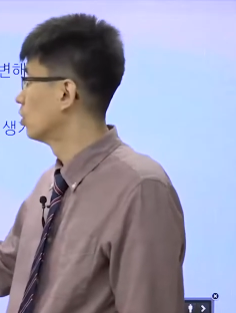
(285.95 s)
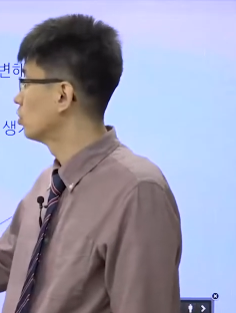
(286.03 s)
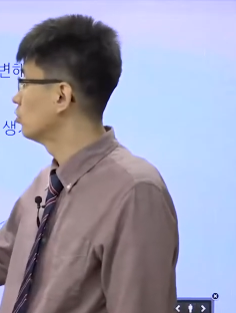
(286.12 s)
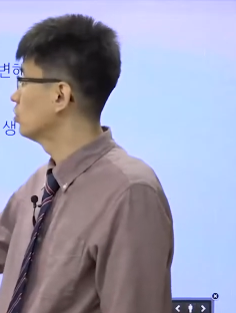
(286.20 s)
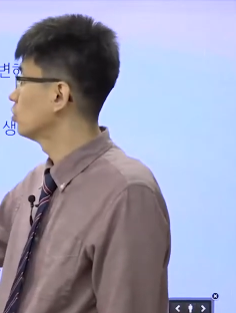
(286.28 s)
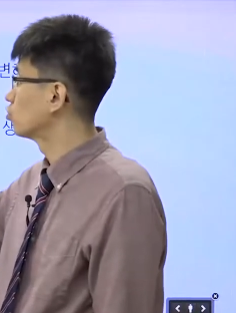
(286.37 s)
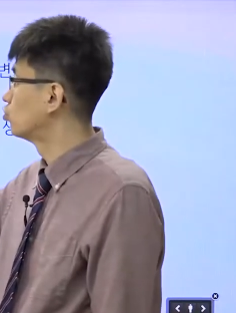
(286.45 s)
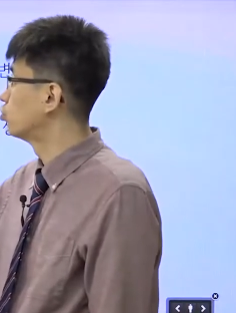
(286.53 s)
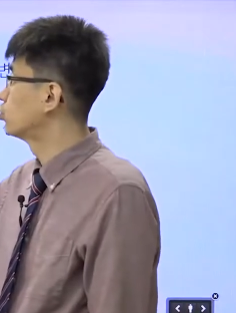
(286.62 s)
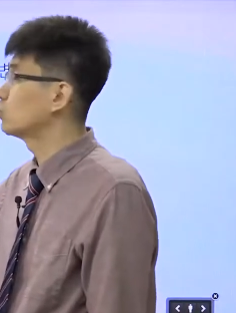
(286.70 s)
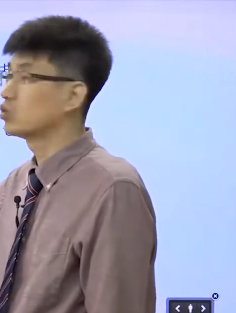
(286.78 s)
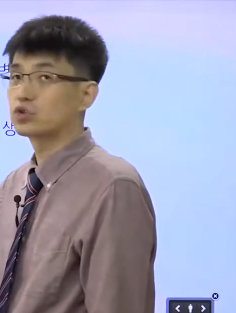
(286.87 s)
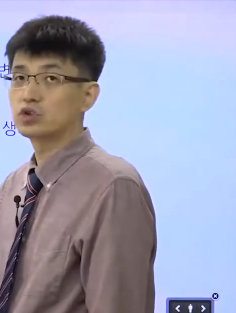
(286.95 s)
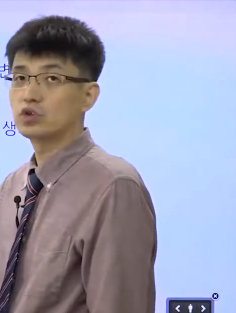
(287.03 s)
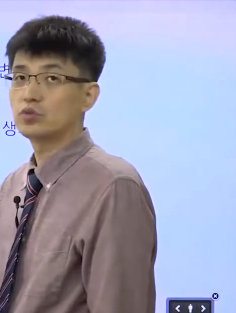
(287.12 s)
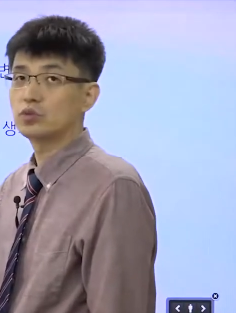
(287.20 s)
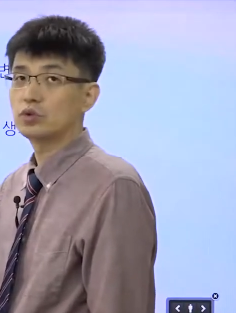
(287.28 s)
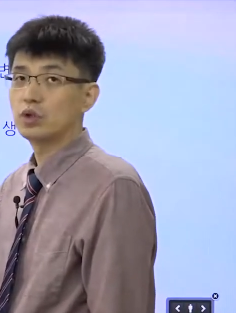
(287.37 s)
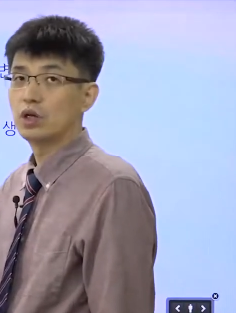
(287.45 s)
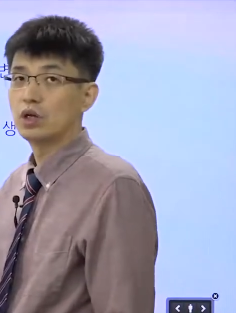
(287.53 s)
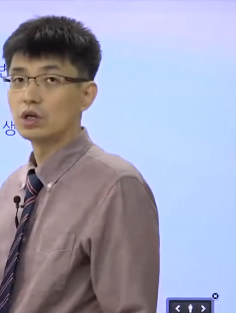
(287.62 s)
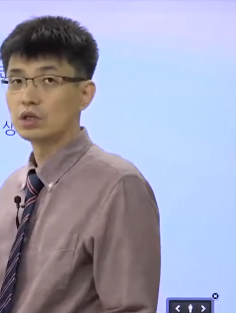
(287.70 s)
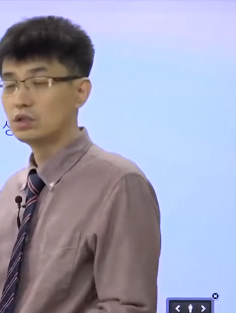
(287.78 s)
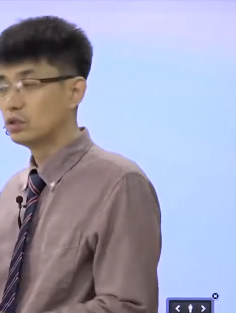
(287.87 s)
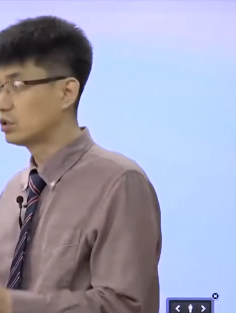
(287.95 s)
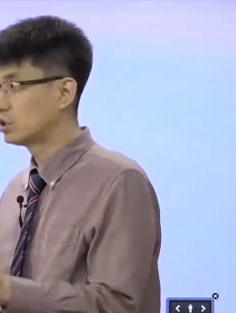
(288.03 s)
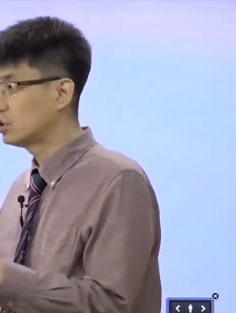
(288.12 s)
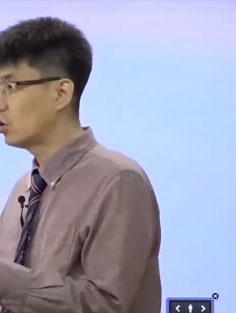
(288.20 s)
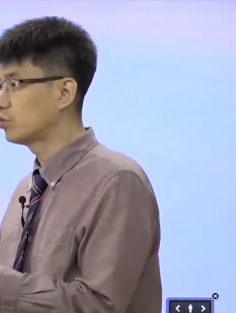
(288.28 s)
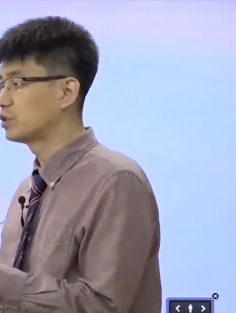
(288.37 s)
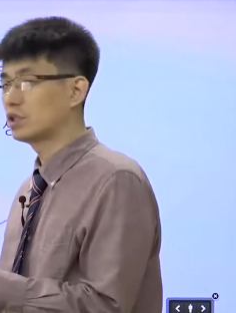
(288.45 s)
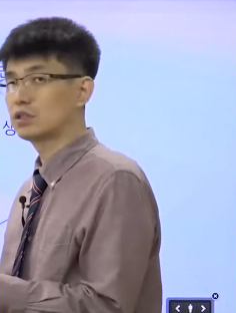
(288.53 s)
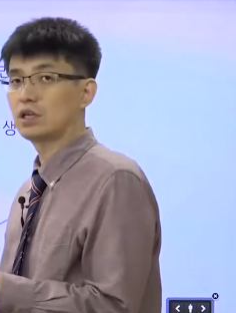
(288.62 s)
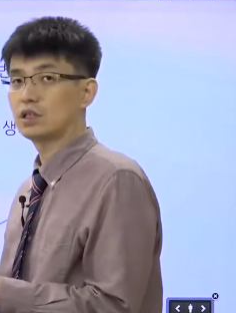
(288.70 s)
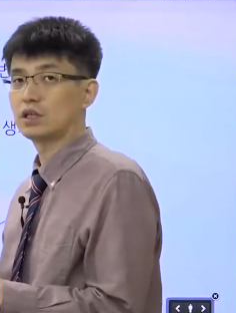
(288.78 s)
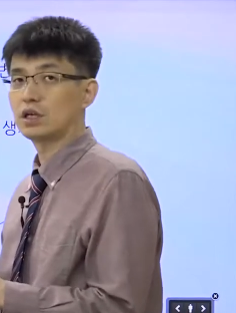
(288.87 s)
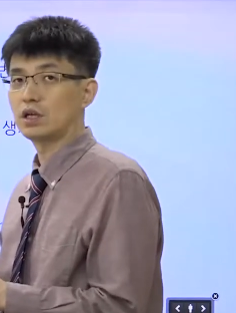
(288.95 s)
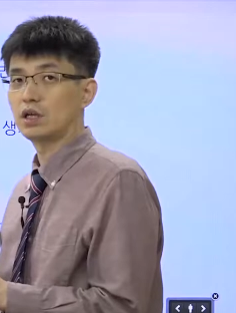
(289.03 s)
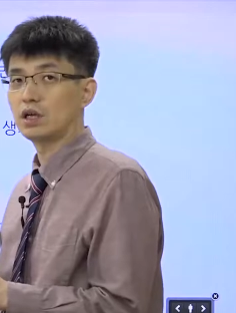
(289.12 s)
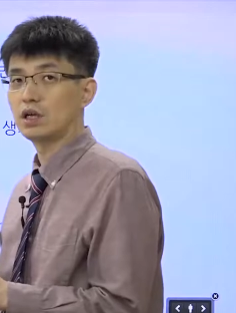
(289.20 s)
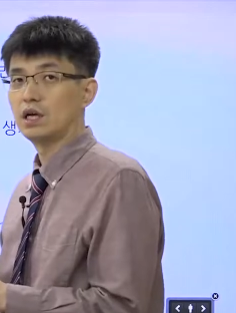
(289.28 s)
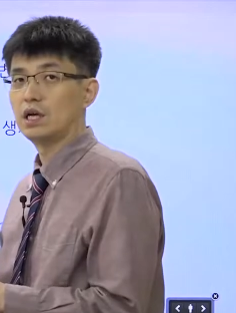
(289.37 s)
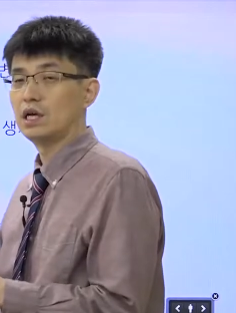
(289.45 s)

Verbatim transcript: 그러면 구조적 실업은 그 실업자들한테